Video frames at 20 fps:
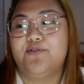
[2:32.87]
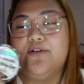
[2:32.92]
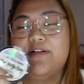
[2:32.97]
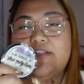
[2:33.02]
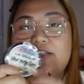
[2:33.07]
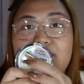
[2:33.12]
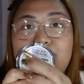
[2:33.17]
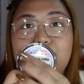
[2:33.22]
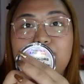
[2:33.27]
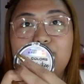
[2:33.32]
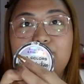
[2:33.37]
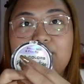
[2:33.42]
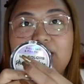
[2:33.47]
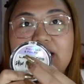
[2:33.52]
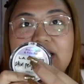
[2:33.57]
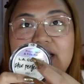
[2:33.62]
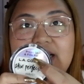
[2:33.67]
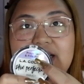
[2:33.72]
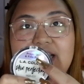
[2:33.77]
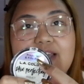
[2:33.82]
kasi yun yung
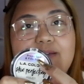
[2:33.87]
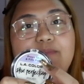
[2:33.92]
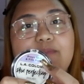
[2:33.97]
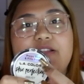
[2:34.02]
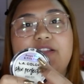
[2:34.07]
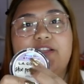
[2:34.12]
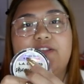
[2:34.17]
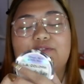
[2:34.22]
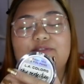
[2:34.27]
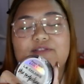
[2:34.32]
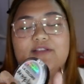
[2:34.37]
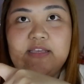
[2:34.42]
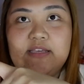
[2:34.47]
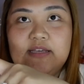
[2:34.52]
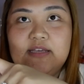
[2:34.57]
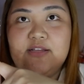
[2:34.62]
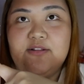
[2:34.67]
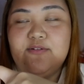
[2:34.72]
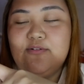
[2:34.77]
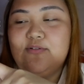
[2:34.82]
kiniklaim niya dito. So,
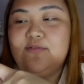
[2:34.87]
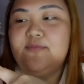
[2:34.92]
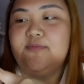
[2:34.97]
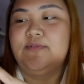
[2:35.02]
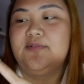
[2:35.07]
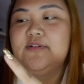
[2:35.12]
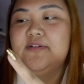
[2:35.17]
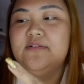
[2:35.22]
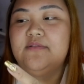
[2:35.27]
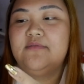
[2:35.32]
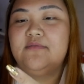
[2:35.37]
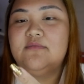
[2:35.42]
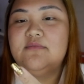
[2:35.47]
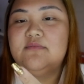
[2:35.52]
ano ko muna.